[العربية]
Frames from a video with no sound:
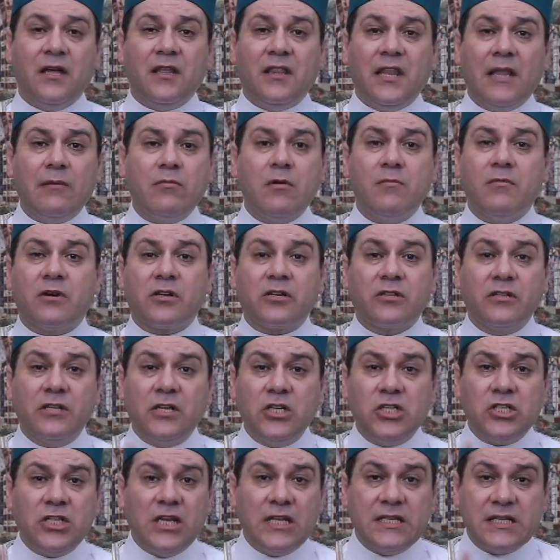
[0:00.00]
النبي
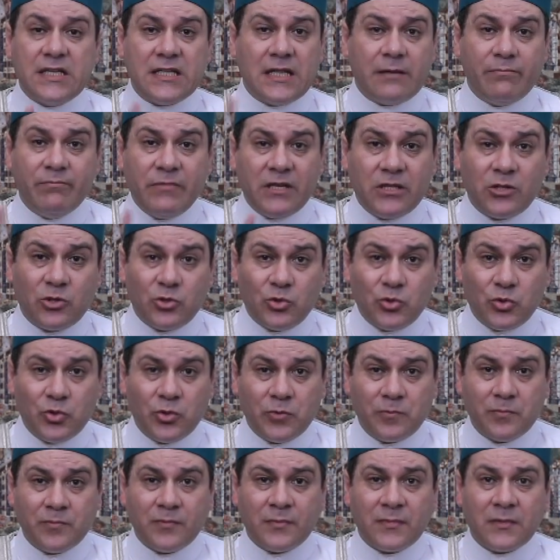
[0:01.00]
مرضيش لزينب بنته
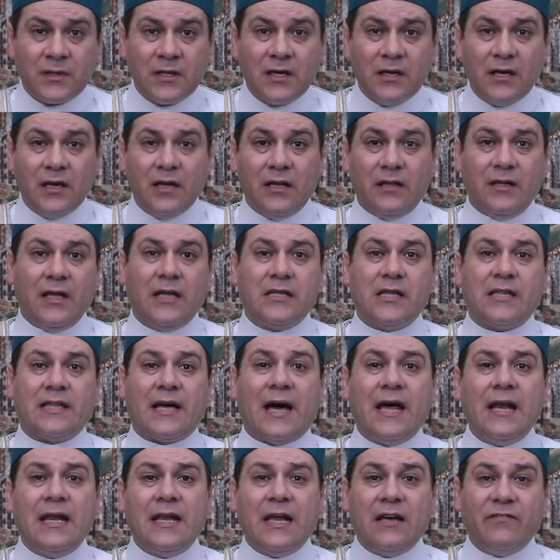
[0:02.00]
ان هي
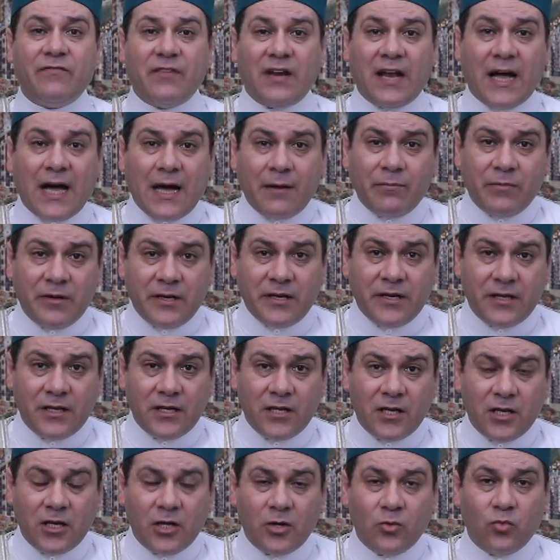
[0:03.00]
تتعلق في الحبل
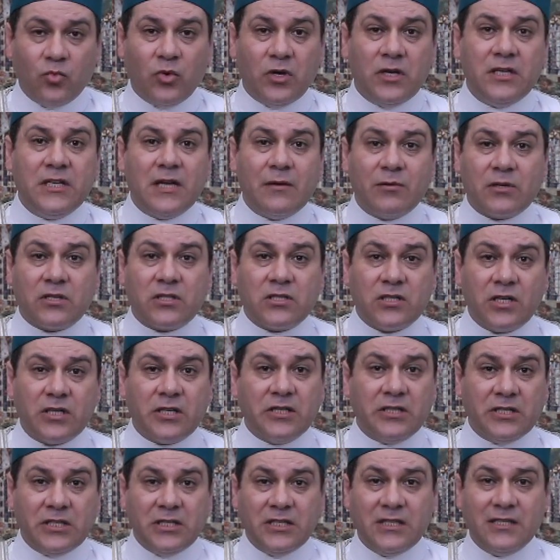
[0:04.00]
وهي
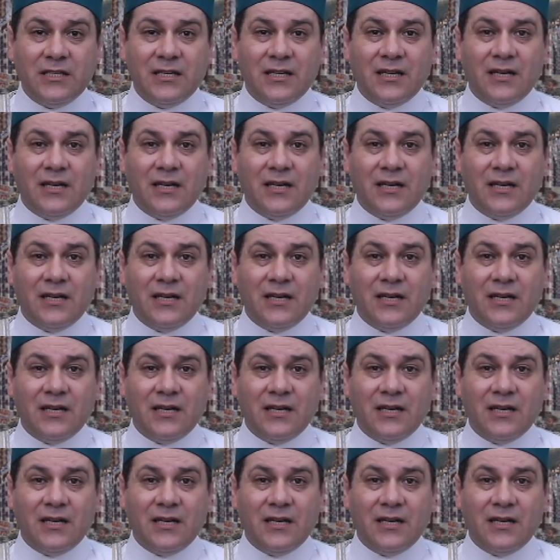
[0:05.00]
بتصلي